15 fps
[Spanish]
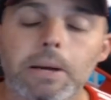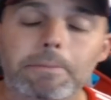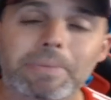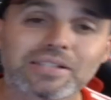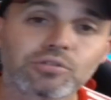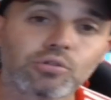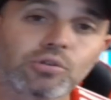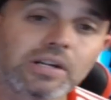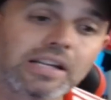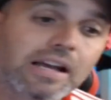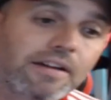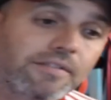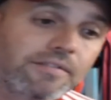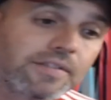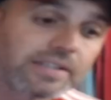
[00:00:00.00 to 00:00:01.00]
pasó en
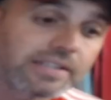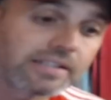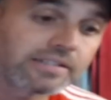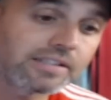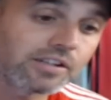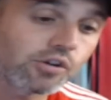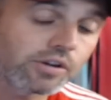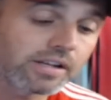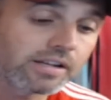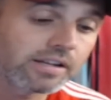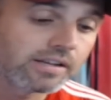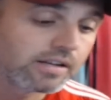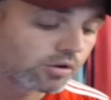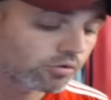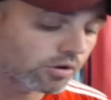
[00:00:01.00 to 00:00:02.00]
las veces anteriores
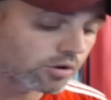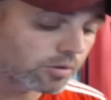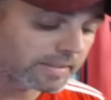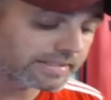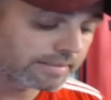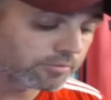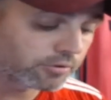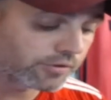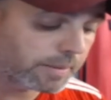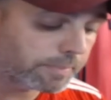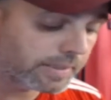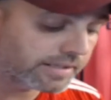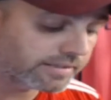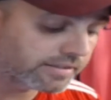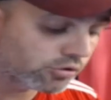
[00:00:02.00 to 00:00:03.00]
cuando pasamos de
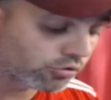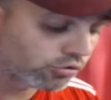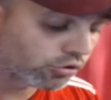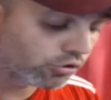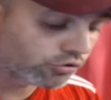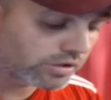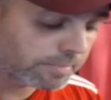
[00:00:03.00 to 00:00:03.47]
PlayStation 2